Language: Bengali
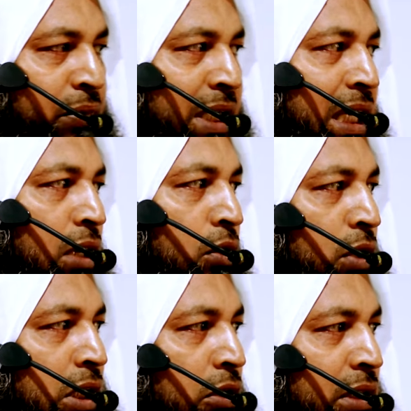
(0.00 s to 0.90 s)
বিকেল
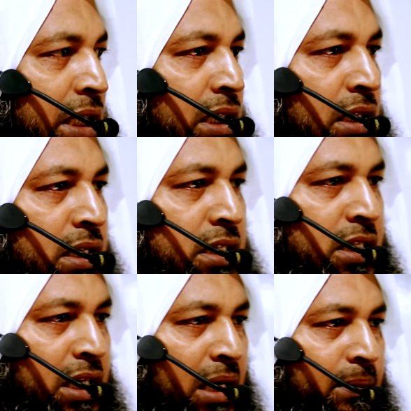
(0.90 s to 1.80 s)
হতে হতেই
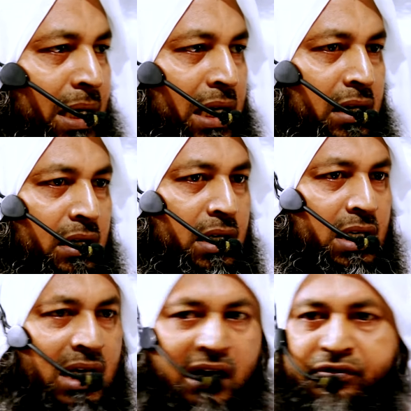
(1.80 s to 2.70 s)
সে আবার
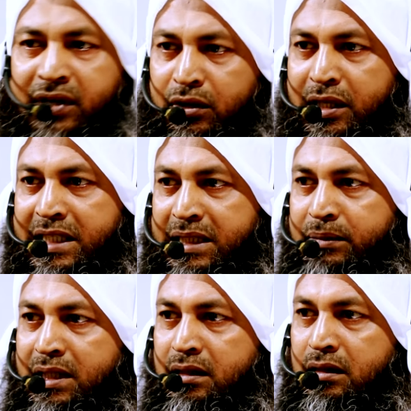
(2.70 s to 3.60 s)
কাফের হয়ে
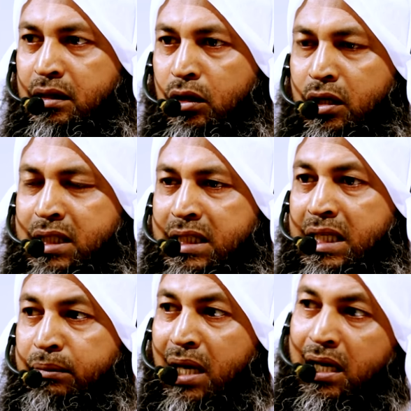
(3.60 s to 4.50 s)
যাবে অর্থাৎ
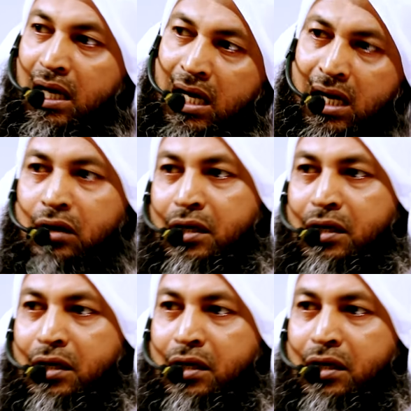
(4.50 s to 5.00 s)
ইমান হারা